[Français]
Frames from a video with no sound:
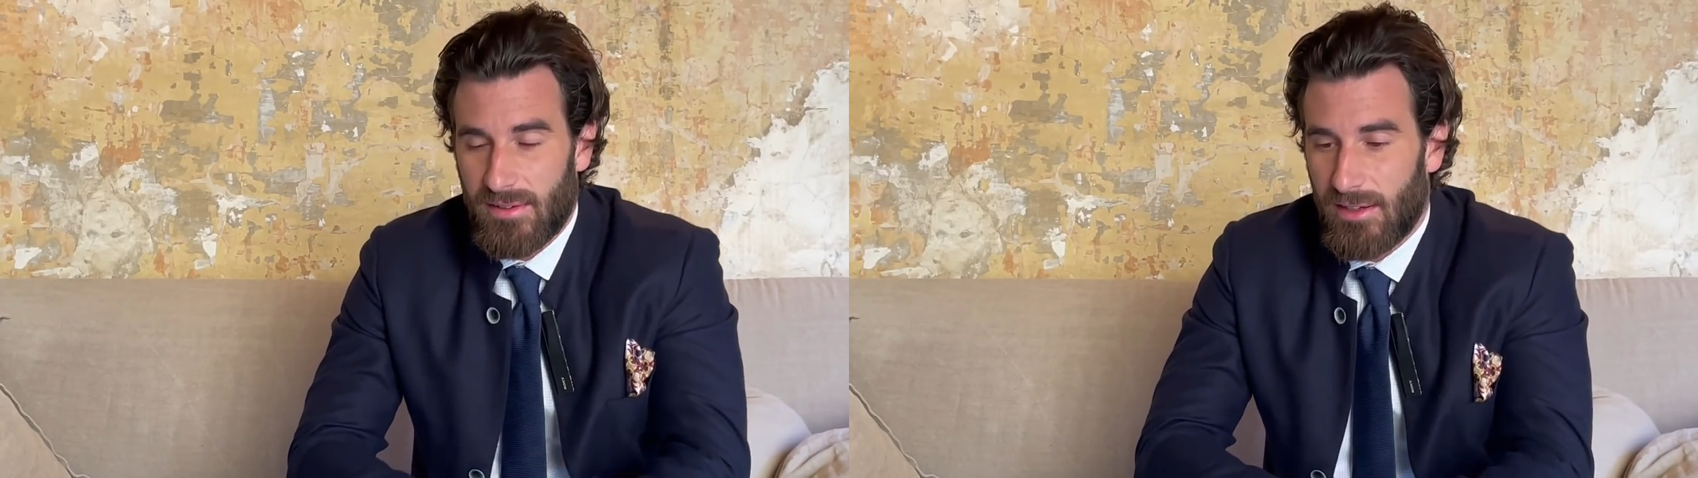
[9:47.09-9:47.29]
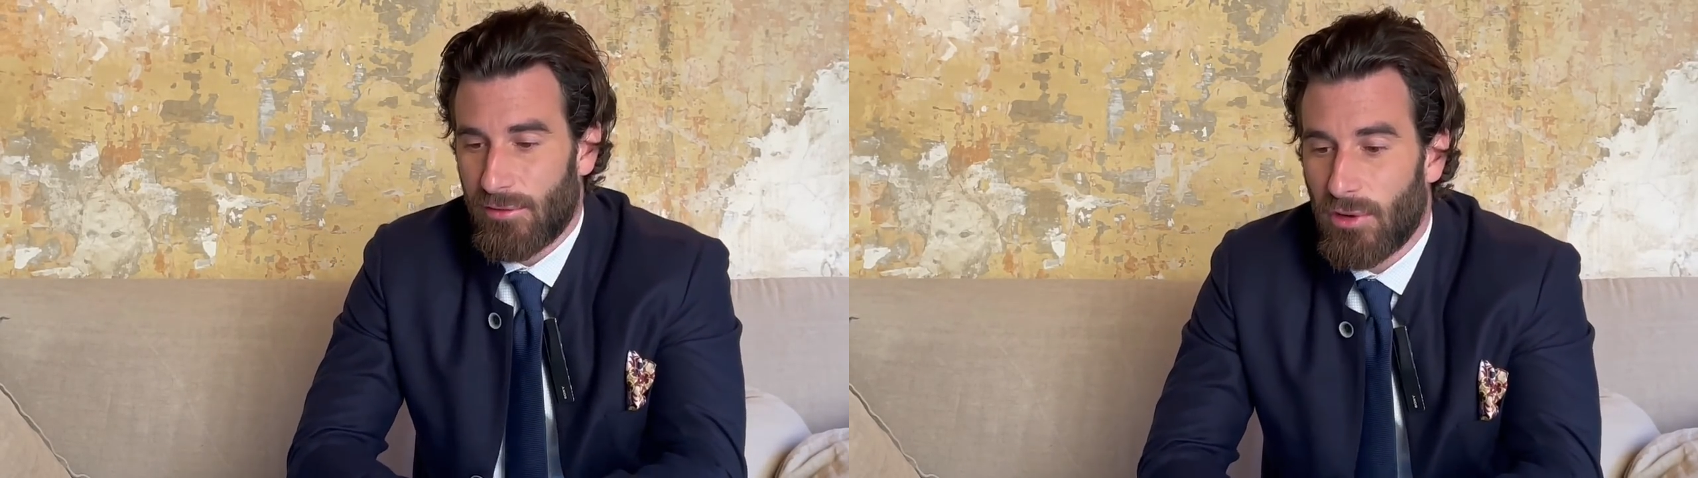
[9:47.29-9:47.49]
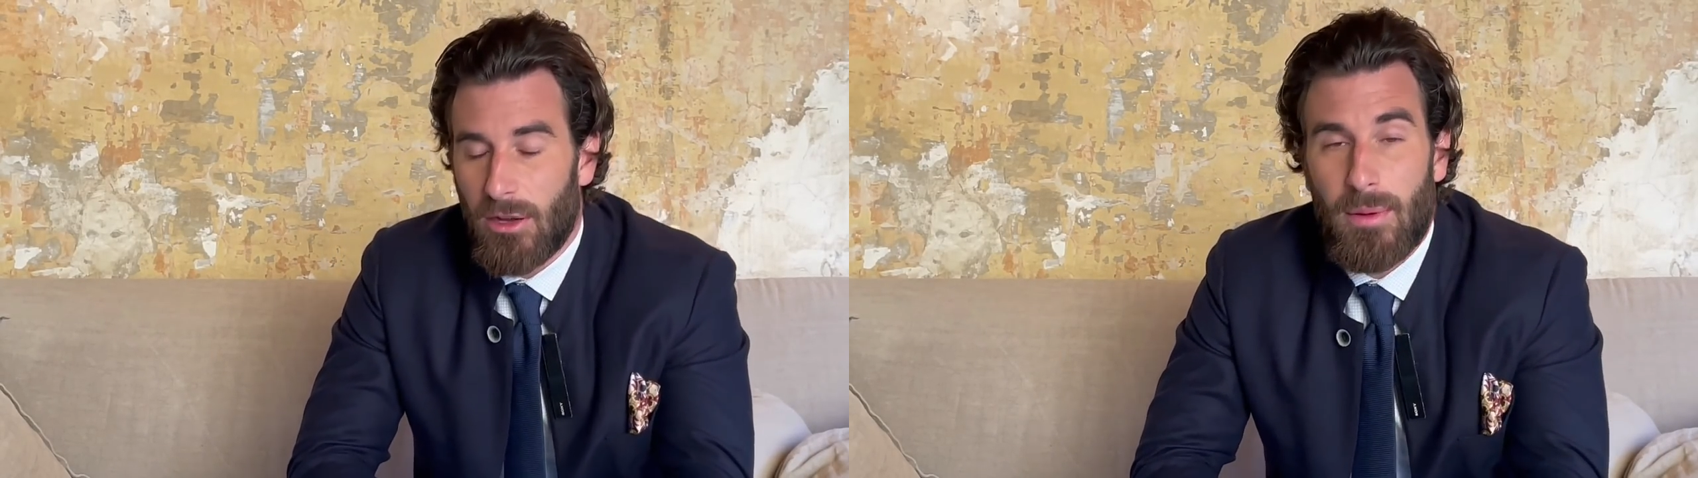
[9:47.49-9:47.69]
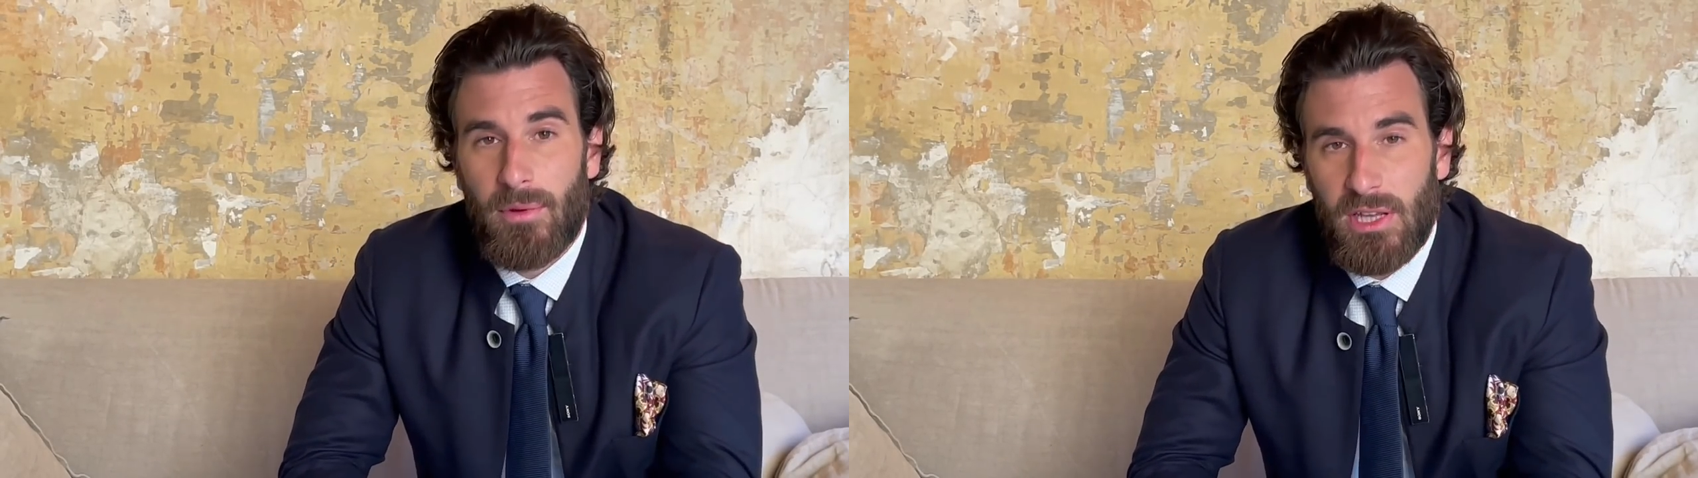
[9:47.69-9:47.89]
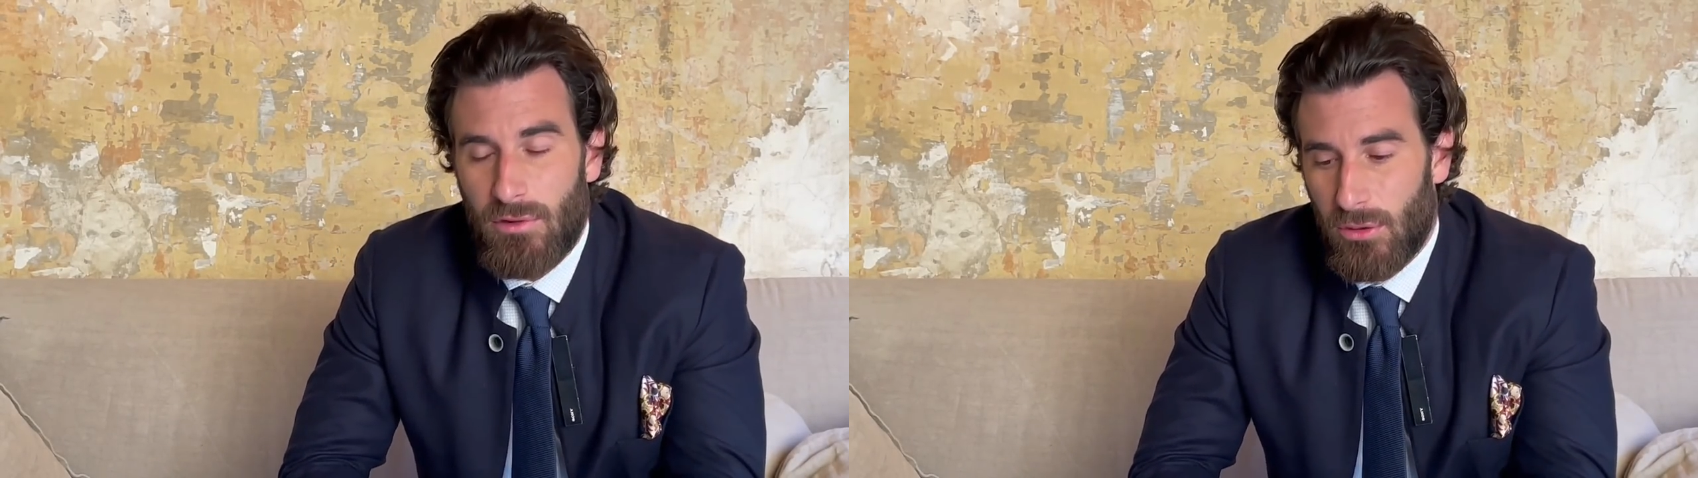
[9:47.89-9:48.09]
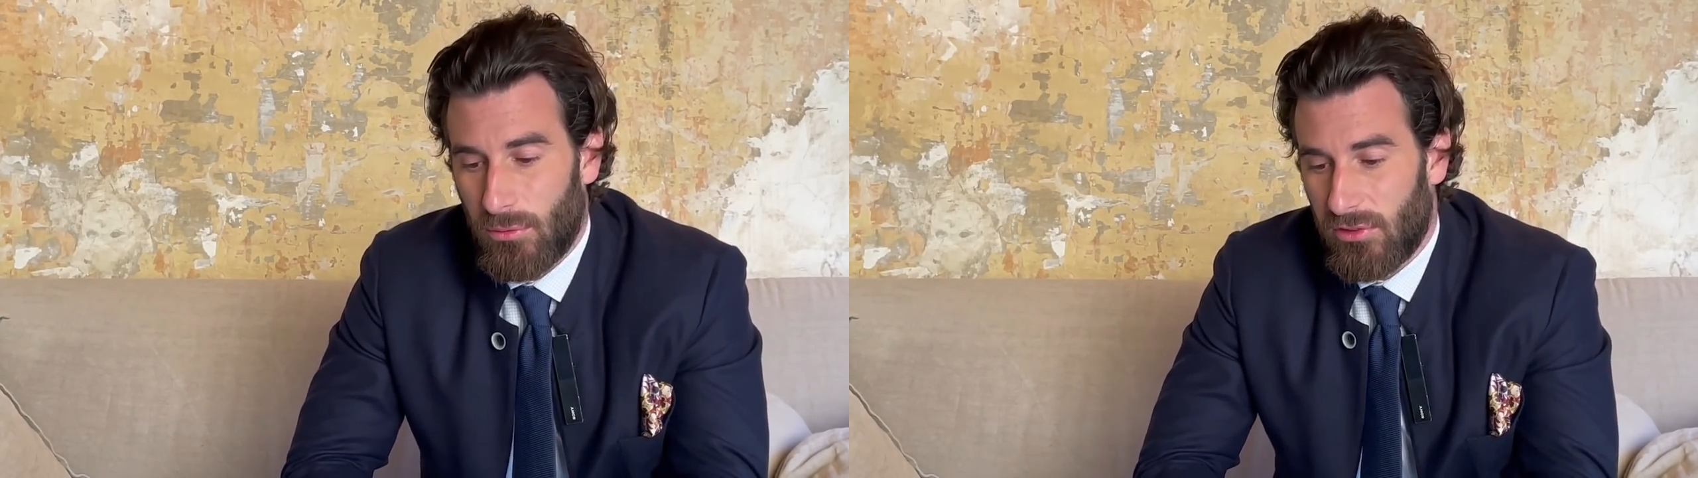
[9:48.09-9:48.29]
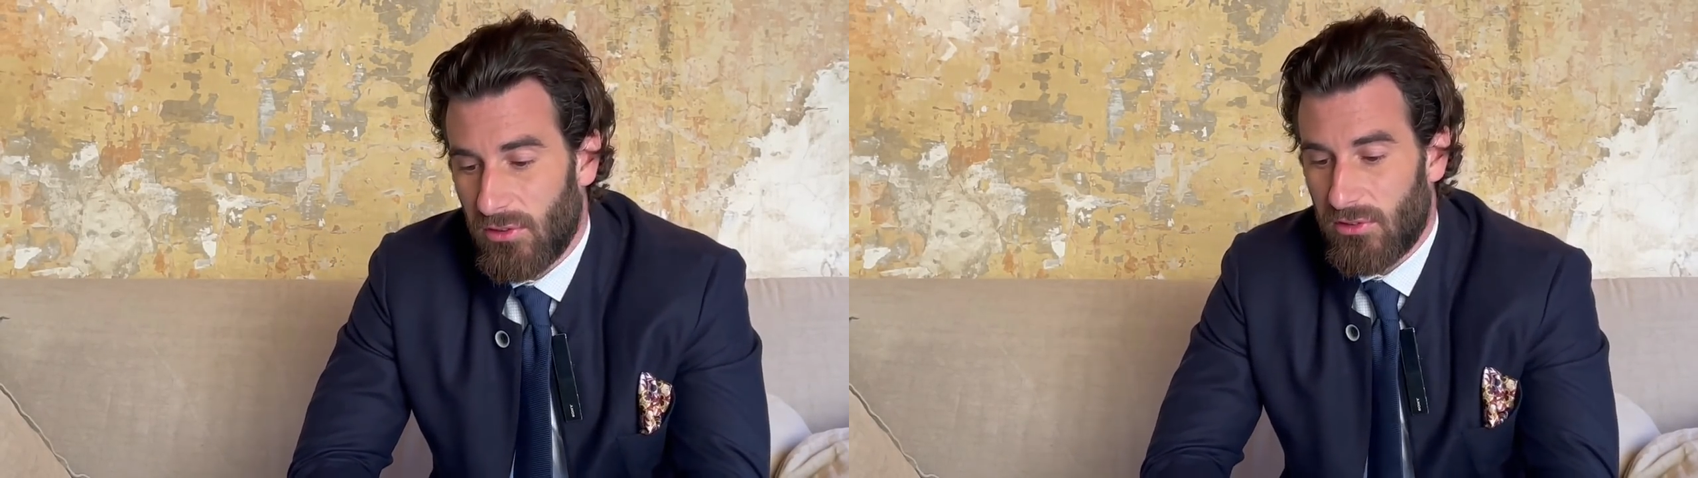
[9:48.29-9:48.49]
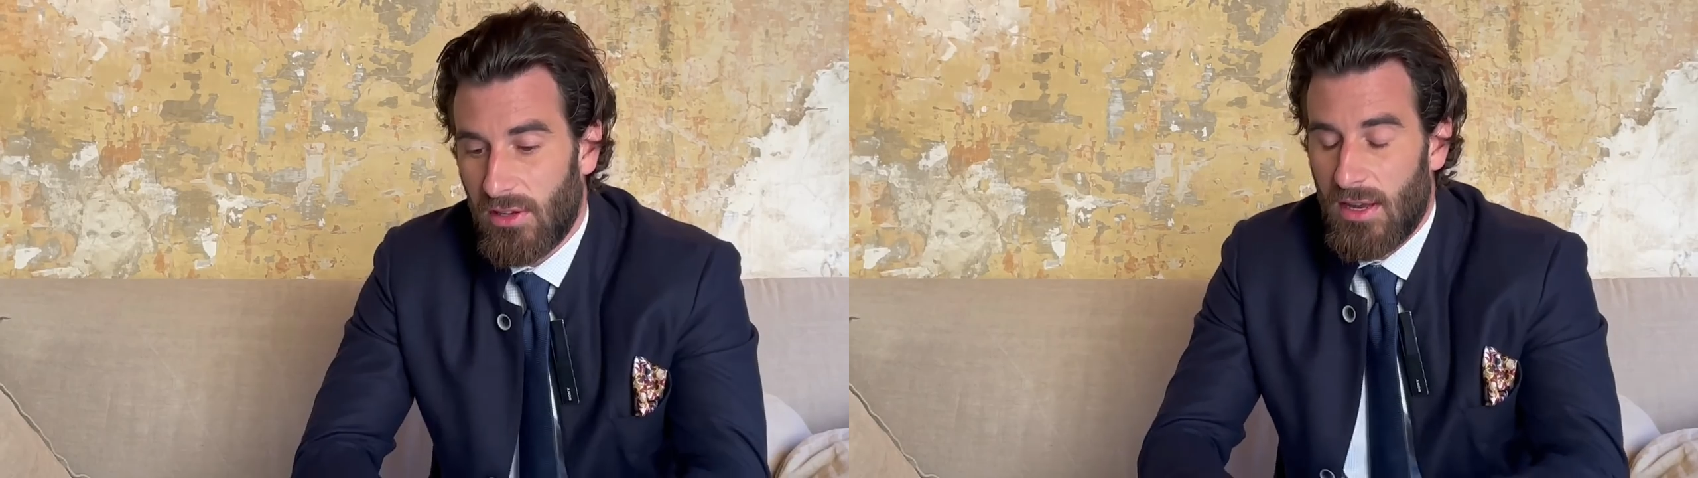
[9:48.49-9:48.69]
il faut quand même en avoir
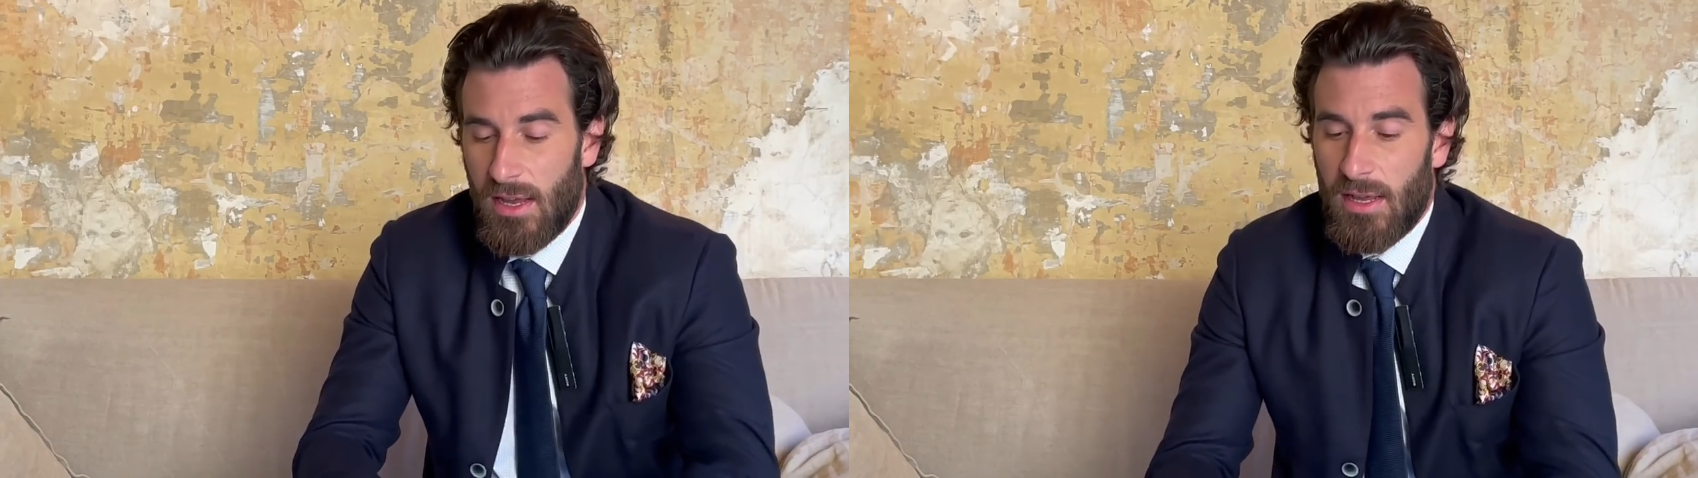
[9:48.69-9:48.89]
conscience.